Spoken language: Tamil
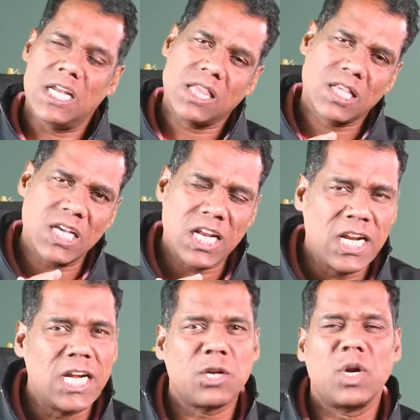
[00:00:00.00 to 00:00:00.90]
எத்தனை
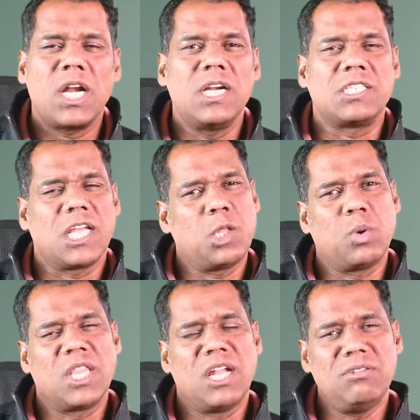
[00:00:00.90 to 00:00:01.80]
நேட்டோ நாடுகள்
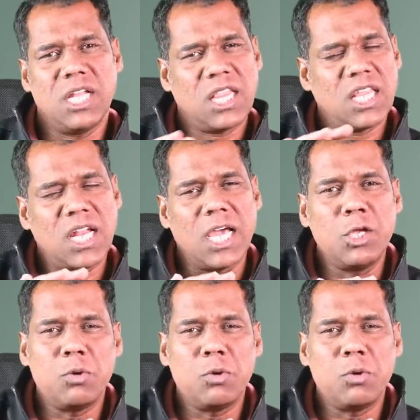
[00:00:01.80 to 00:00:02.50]
சேர்ந்து வந்தாலும் எத்தனை